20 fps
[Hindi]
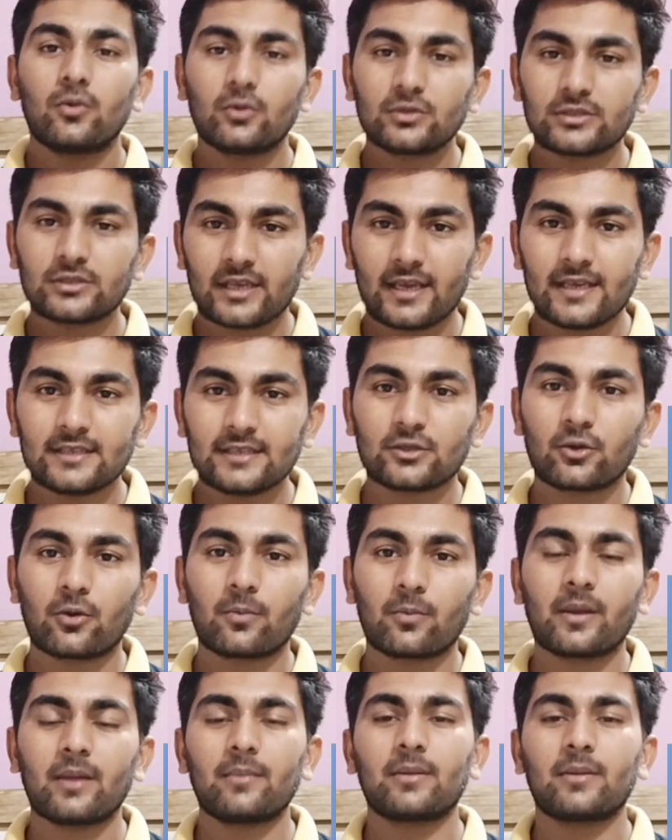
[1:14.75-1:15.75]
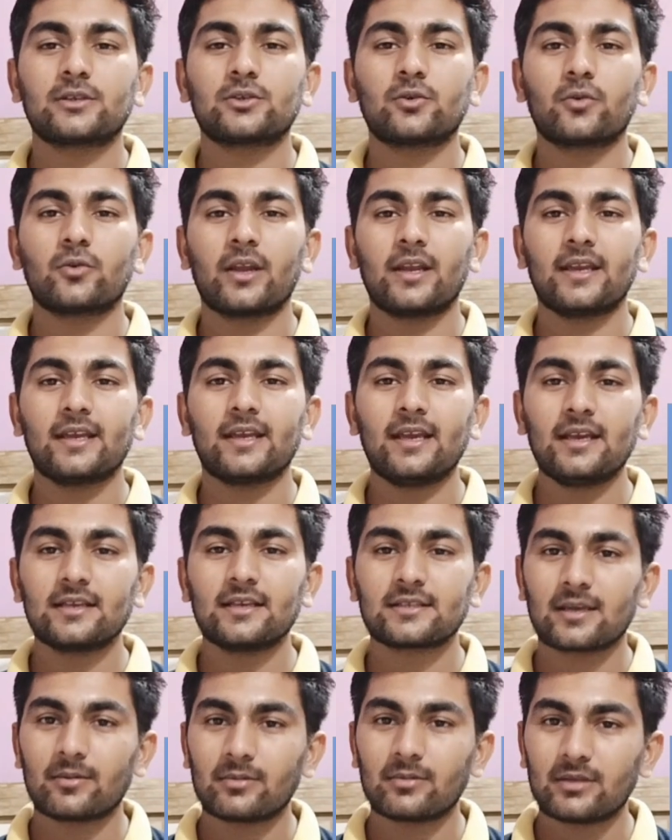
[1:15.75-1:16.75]
उस एज ग्रुप के बच्चों के लिए
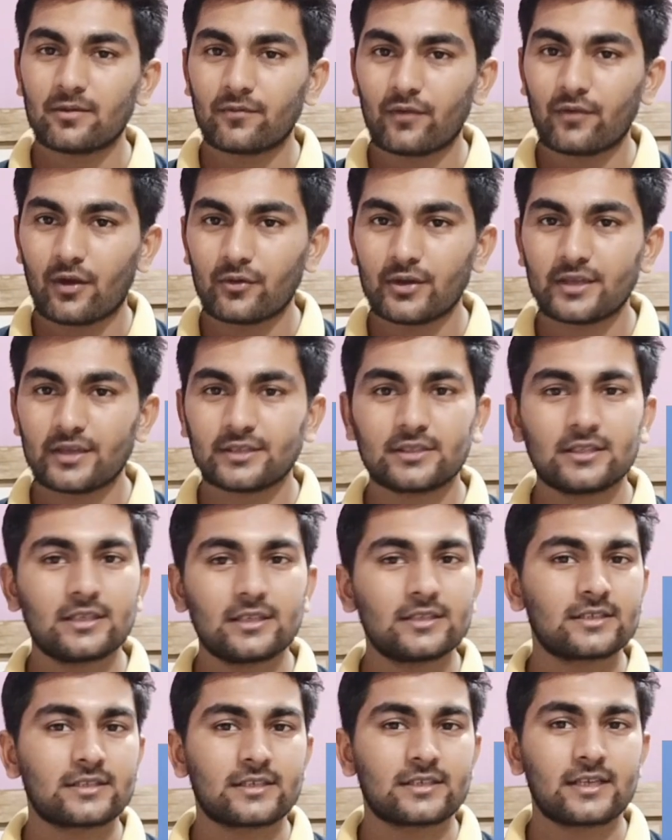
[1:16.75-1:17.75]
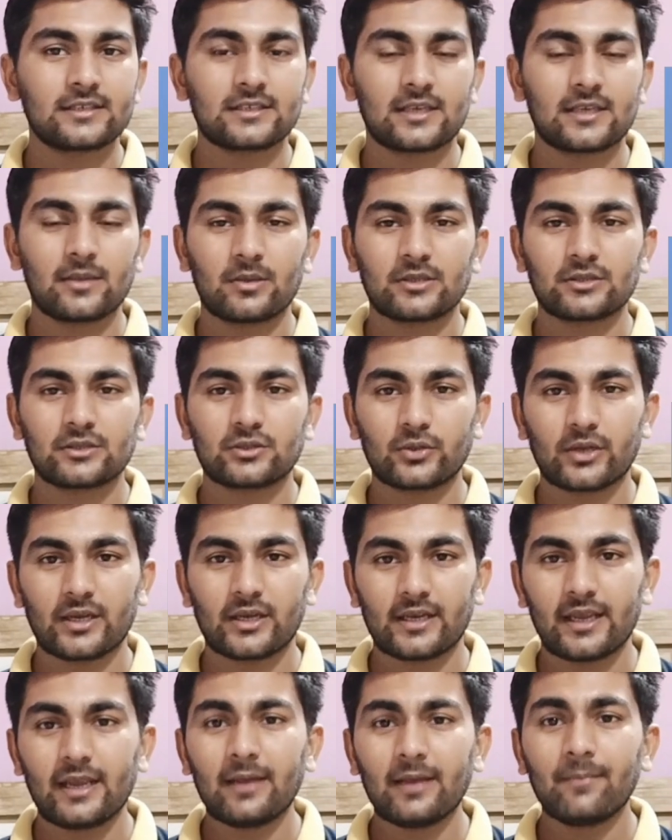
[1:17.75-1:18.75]
इसका मतलब फाउंडेशनल स्टेज के बच्चों के
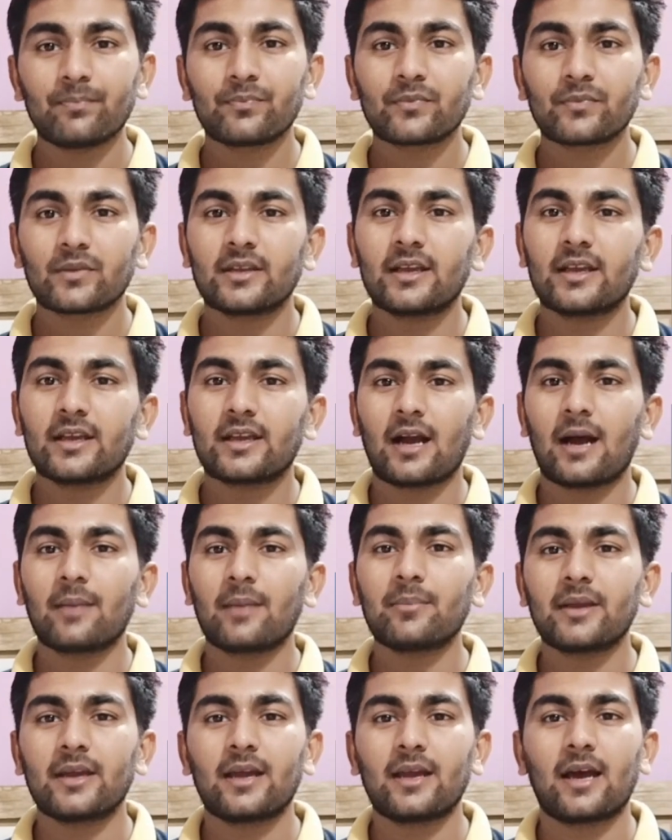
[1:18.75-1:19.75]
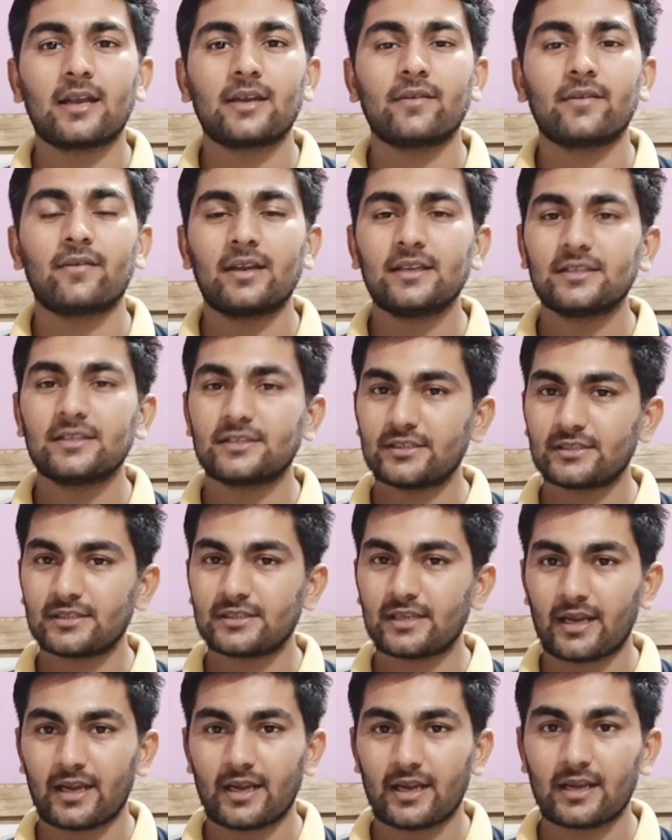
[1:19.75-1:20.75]
लिए ये काम के आने वाली
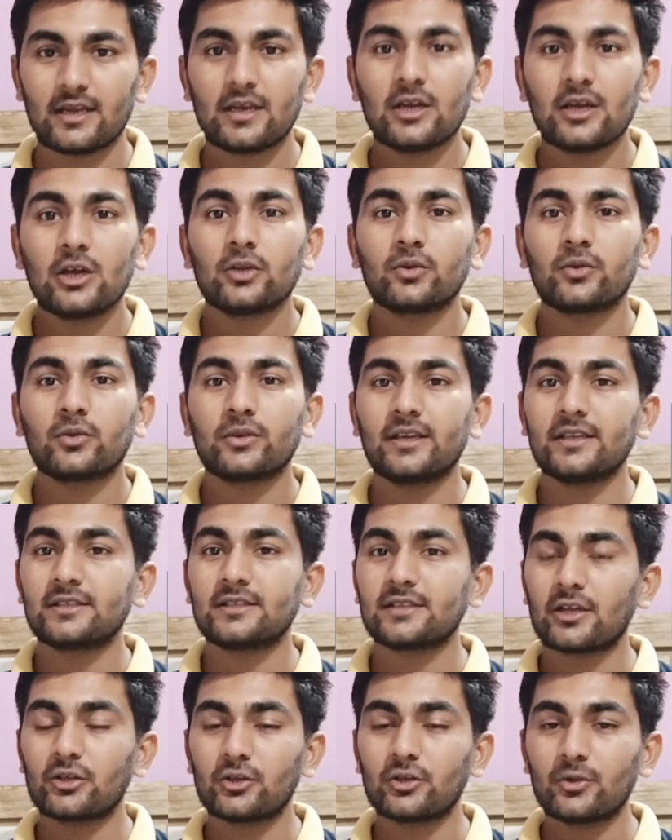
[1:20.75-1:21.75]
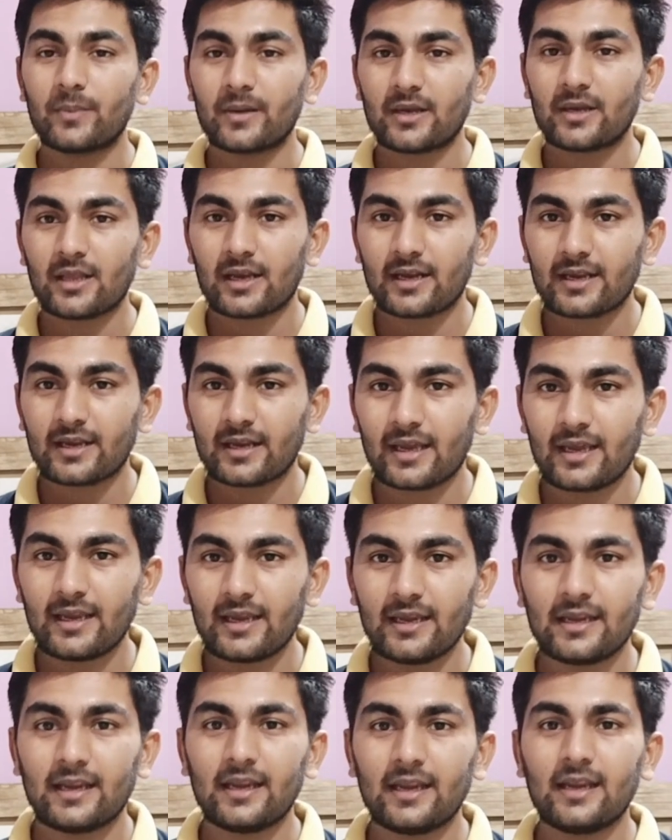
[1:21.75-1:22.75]
चीज़ें हैं तो ये जादुई पिटारा क्या
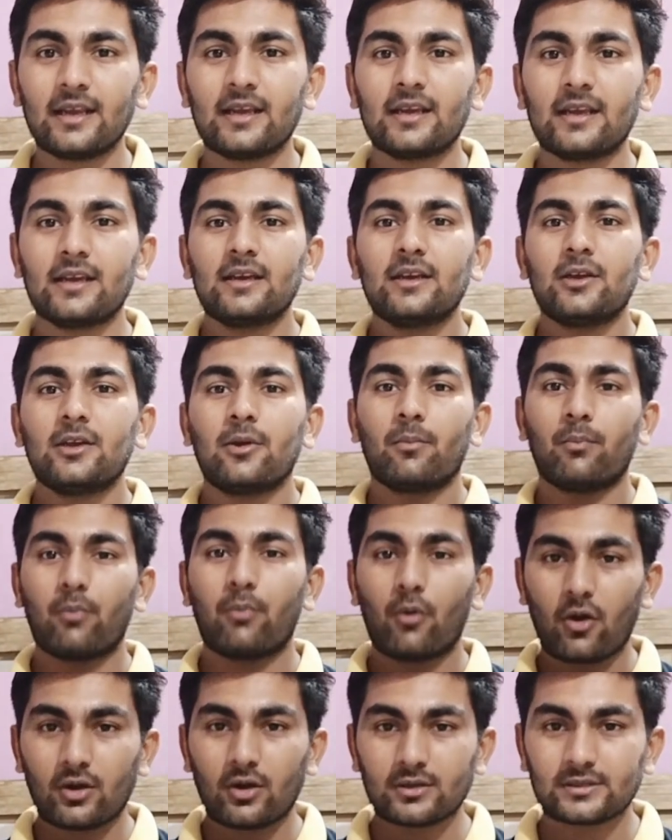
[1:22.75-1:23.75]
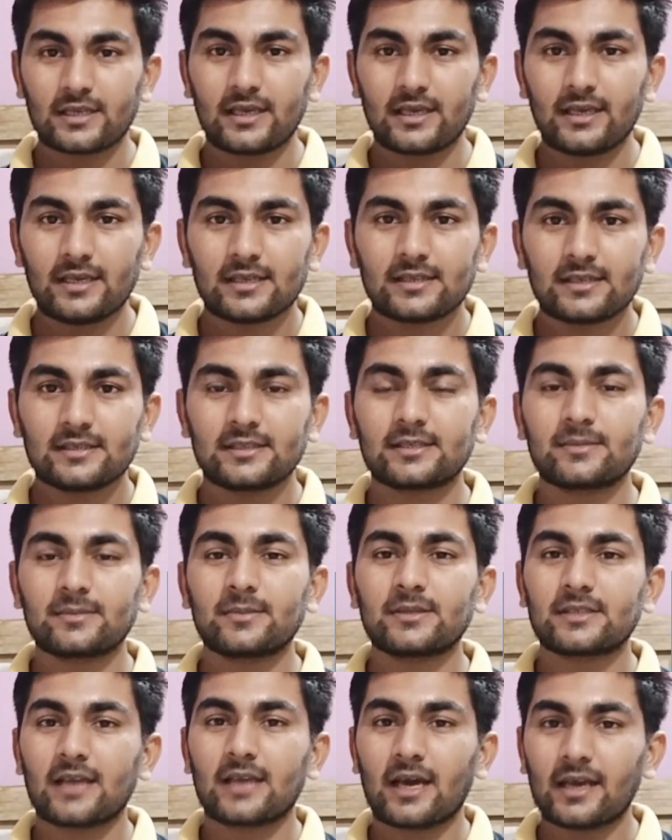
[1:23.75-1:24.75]
है एक बॉक्स है
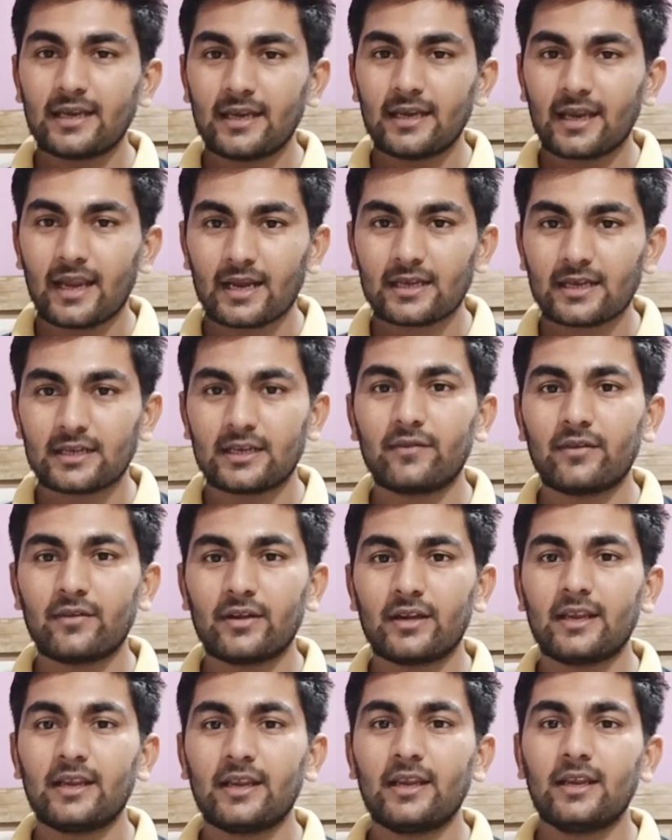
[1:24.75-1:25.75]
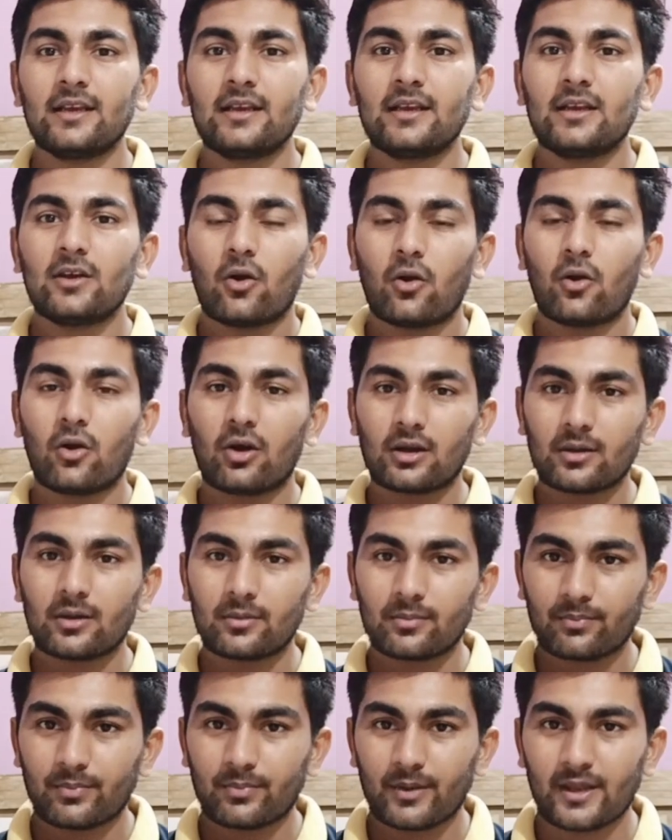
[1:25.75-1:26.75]
जिसमें सारी एक्टिविटी और
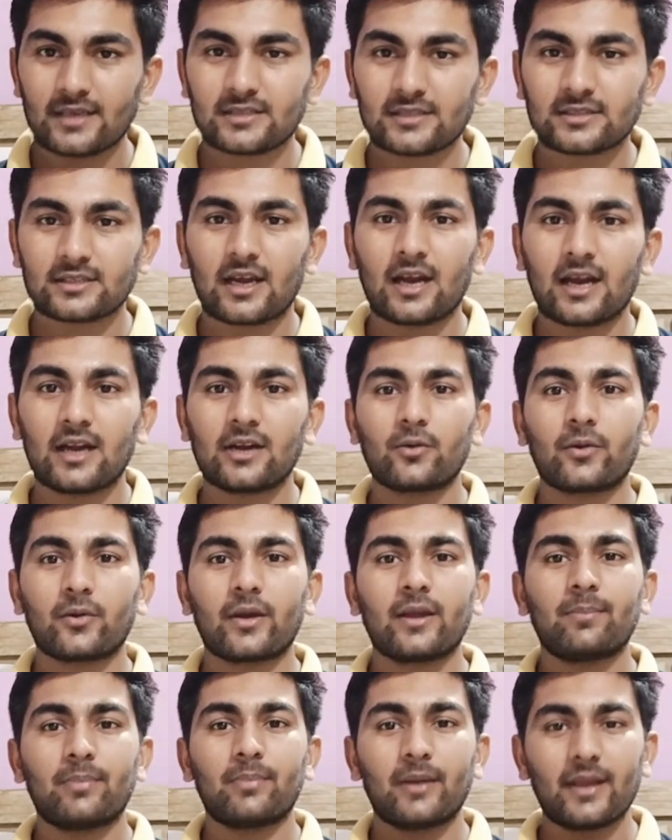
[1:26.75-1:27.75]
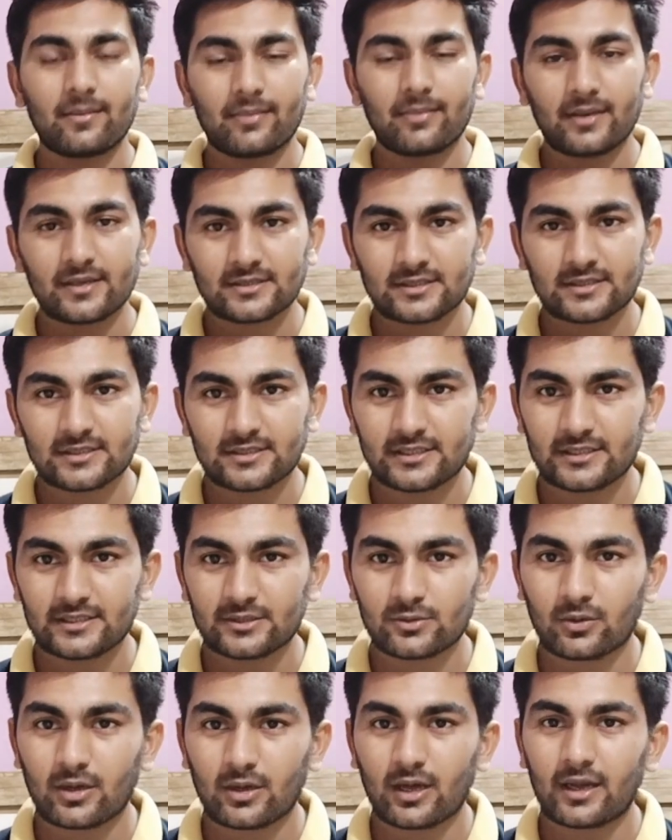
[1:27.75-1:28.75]
फ्लैश कार्ड हो गई प्ले बेस्ड
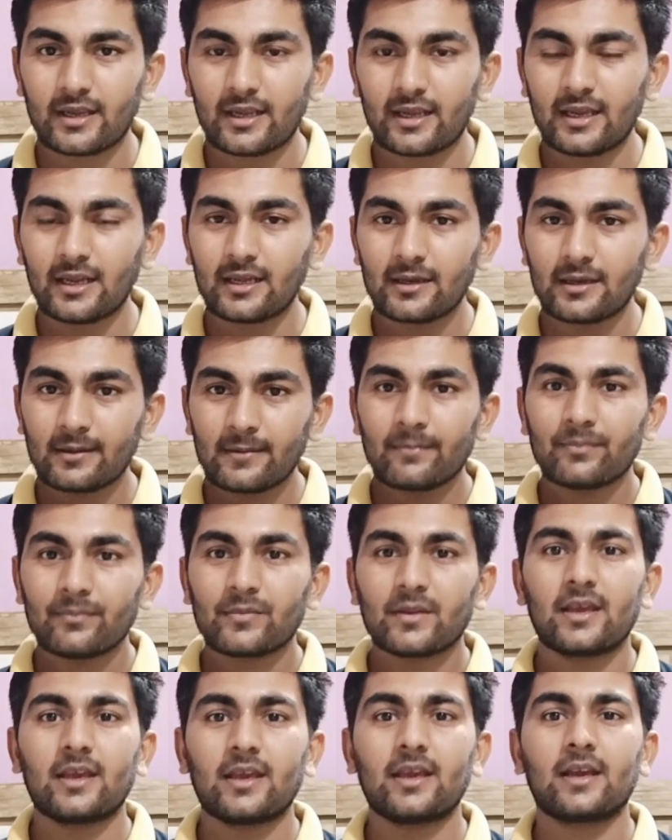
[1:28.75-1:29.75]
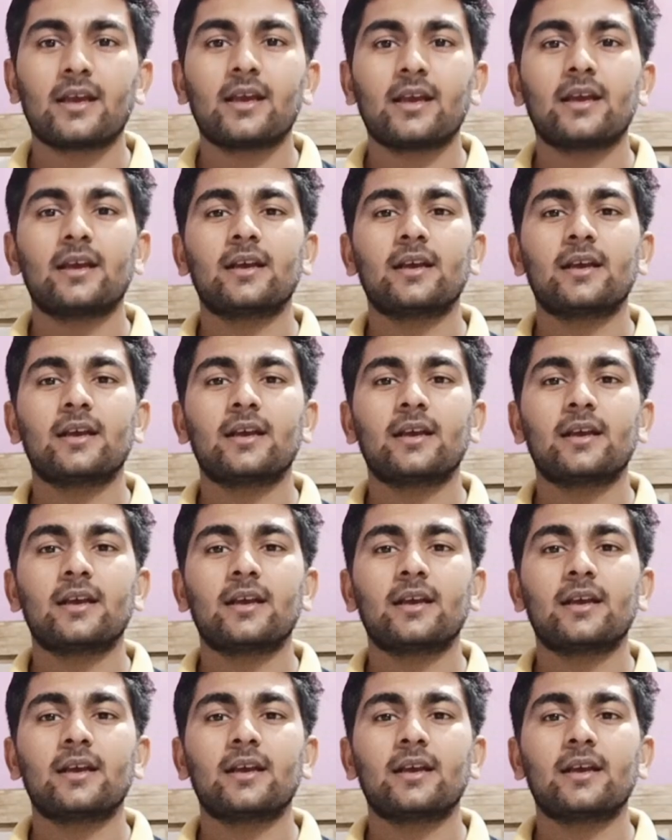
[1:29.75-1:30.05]
चीज़ों का एक एक